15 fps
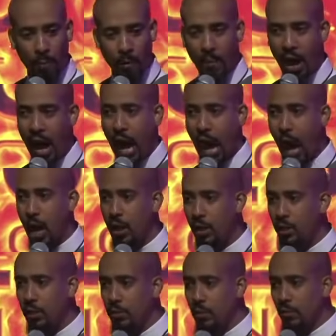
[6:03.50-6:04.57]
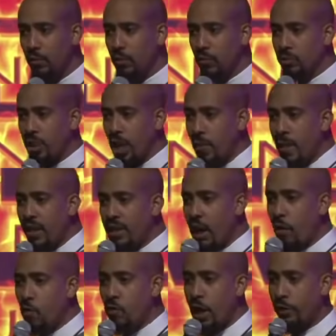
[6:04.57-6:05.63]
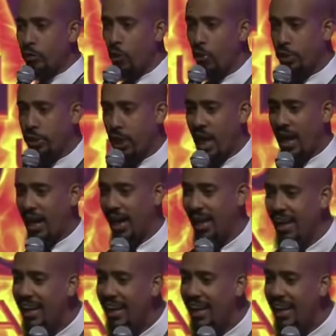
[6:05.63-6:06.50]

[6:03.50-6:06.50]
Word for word: papá. Te vista en un estuche.